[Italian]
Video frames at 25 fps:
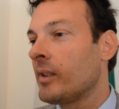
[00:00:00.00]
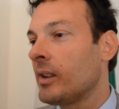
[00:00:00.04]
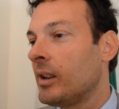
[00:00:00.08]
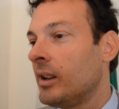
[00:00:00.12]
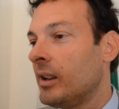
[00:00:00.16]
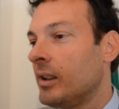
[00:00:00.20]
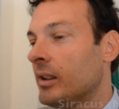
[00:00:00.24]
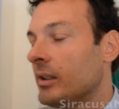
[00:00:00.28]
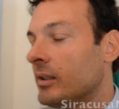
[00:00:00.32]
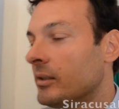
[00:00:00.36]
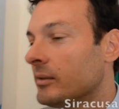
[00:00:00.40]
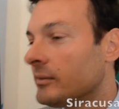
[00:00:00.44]
Lo
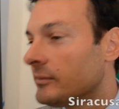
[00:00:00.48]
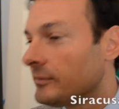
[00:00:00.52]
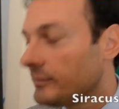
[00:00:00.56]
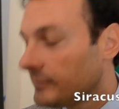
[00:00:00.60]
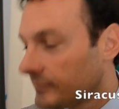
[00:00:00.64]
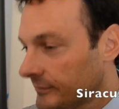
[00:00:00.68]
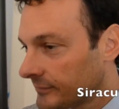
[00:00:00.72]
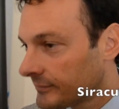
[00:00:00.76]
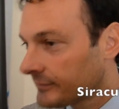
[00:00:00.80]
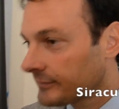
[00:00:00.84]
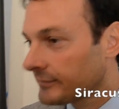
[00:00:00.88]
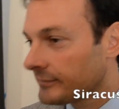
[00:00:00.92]
scorso anno
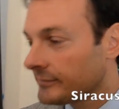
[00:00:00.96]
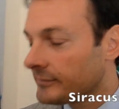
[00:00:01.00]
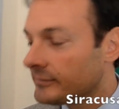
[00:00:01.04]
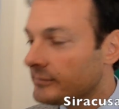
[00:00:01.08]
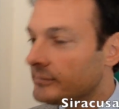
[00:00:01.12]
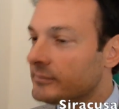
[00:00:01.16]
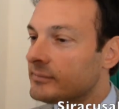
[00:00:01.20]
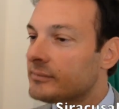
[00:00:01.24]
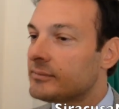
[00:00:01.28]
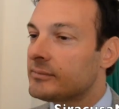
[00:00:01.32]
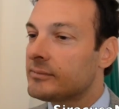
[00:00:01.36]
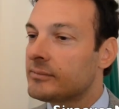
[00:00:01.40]
sono tante le
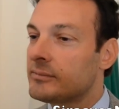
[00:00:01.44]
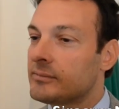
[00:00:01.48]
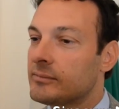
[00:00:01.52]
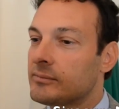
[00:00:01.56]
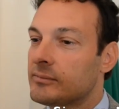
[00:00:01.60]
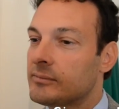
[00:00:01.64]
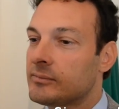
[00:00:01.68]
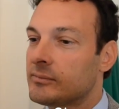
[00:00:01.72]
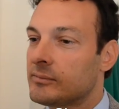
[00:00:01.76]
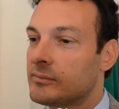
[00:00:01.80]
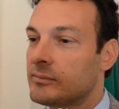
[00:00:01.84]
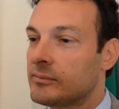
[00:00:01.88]

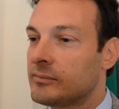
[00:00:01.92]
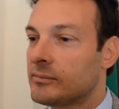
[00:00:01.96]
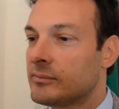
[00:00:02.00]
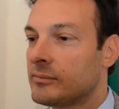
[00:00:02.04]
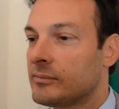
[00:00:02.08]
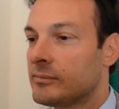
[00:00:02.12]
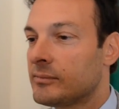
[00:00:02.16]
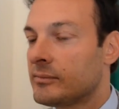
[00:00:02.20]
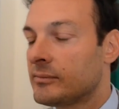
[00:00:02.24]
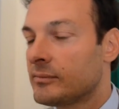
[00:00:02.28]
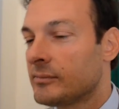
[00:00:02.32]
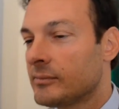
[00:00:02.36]
produzioni
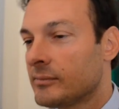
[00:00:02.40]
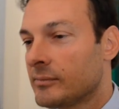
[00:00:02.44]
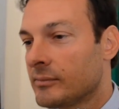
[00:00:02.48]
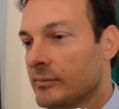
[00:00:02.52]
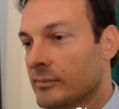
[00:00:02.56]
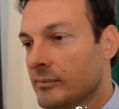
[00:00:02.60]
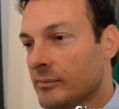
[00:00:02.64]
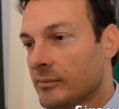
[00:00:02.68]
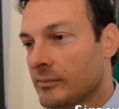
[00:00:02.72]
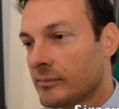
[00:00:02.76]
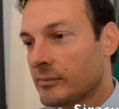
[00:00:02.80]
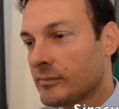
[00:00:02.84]
televisive che sono
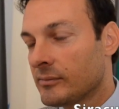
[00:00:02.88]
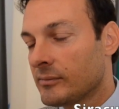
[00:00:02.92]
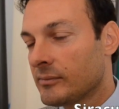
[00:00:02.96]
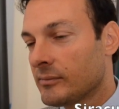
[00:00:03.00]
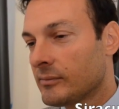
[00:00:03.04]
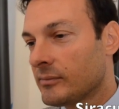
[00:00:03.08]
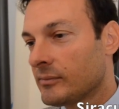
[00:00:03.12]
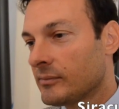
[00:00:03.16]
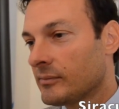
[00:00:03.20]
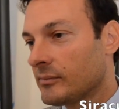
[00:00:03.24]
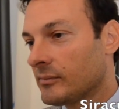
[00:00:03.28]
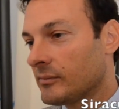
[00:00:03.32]
arrivate, tra
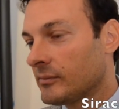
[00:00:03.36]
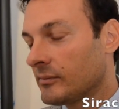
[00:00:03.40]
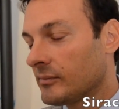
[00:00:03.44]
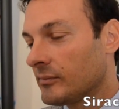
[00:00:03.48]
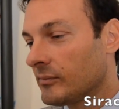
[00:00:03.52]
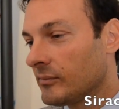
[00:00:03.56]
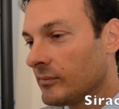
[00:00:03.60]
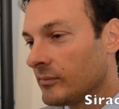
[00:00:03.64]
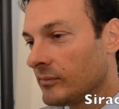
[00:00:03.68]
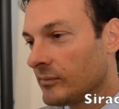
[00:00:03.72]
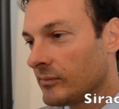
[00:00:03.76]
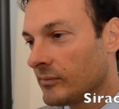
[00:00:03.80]
cui la Tau
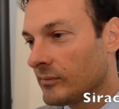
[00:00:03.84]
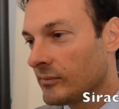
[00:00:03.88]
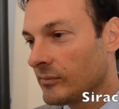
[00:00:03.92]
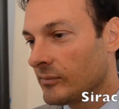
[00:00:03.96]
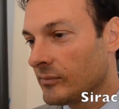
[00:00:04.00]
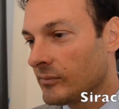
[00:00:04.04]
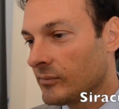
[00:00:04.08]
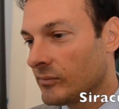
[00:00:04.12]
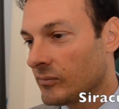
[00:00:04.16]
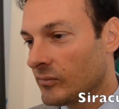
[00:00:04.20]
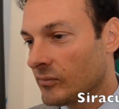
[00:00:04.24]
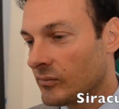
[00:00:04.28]
2 con
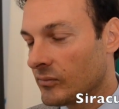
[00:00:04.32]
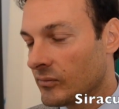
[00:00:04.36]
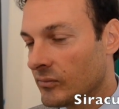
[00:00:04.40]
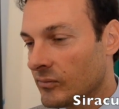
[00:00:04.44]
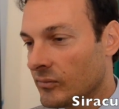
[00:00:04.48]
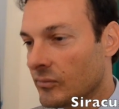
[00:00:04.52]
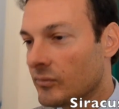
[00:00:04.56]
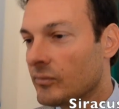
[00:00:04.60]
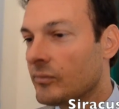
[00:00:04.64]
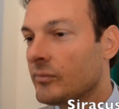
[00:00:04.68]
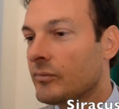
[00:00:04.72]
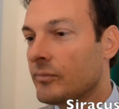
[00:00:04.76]
eh,
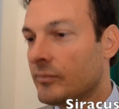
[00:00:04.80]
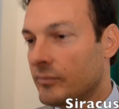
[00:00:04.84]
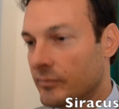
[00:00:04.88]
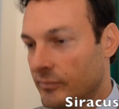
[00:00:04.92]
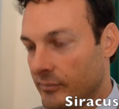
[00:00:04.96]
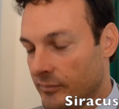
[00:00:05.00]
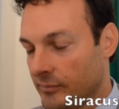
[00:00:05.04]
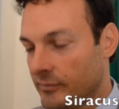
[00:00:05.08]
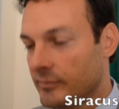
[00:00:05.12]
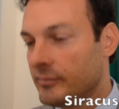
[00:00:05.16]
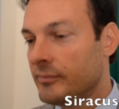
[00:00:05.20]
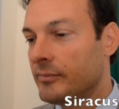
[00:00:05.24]
Romanzo
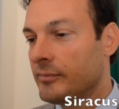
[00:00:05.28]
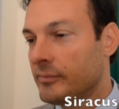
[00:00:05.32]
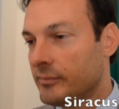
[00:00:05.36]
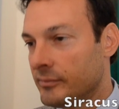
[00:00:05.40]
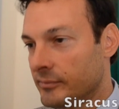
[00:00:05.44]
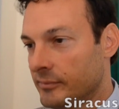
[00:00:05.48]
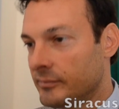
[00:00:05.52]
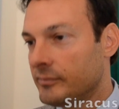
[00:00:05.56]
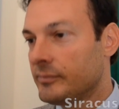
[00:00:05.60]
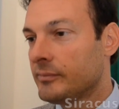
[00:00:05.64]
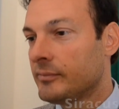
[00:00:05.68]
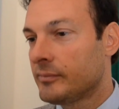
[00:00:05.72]
Siciliano,
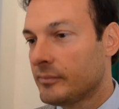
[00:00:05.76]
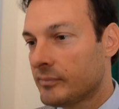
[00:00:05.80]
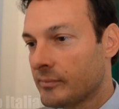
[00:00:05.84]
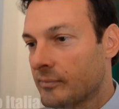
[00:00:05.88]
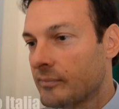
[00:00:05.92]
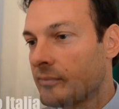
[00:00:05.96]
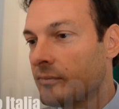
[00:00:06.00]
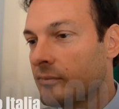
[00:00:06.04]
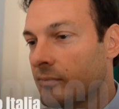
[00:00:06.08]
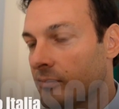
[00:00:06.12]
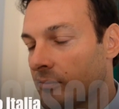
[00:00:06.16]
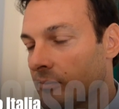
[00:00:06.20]
quest'anno già
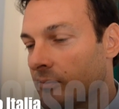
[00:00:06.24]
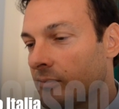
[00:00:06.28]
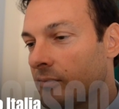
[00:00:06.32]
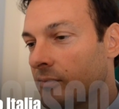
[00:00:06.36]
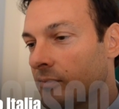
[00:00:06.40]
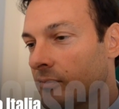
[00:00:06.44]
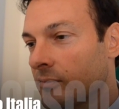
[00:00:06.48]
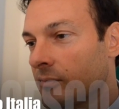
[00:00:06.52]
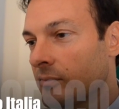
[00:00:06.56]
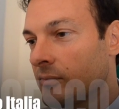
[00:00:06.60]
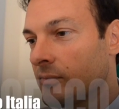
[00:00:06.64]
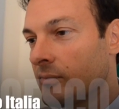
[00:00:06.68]
è arrivato
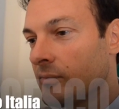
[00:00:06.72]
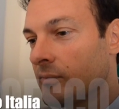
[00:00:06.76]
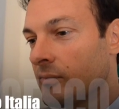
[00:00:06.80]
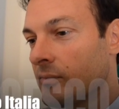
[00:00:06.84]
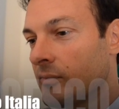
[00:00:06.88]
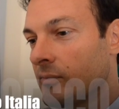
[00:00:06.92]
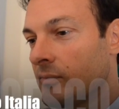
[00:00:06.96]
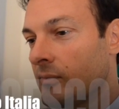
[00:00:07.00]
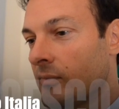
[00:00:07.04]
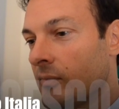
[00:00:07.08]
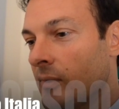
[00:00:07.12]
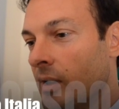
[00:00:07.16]

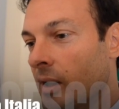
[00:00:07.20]
qualcuno.